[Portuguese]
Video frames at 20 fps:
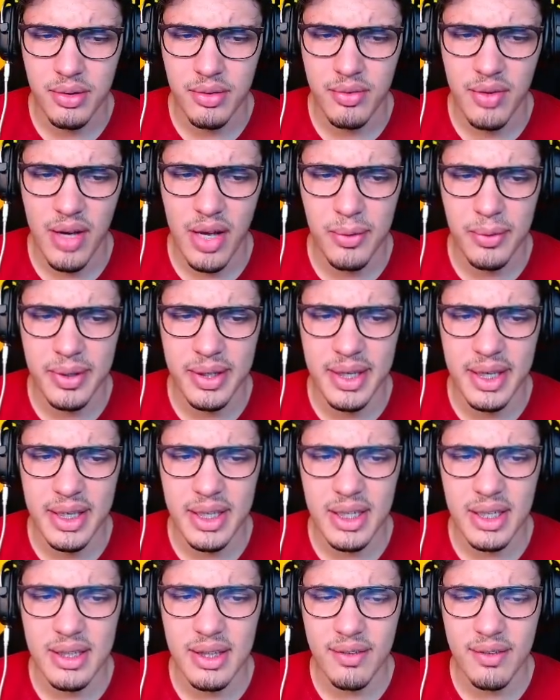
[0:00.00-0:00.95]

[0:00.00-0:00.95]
Velho, o que, que ele tá